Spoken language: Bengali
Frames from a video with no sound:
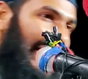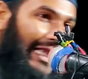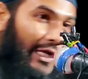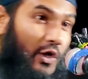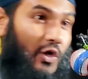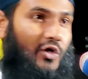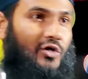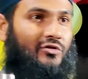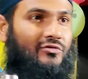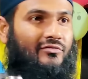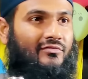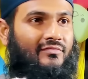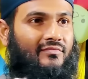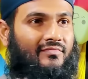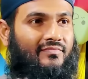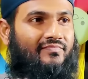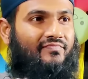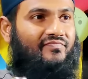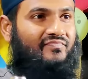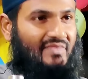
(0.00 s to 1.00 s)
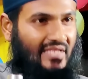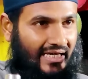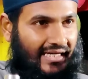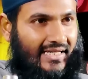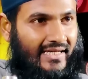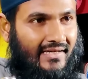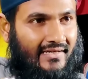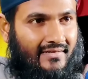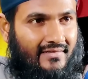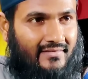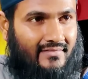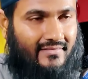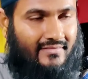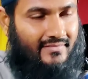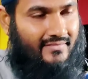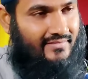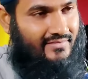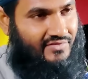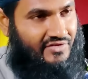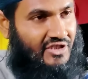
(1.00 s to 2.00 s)
ভালো তাই না
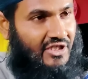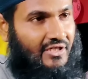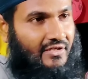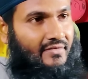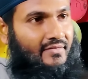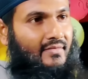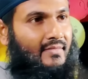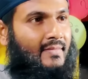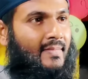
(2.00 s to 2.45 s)
জি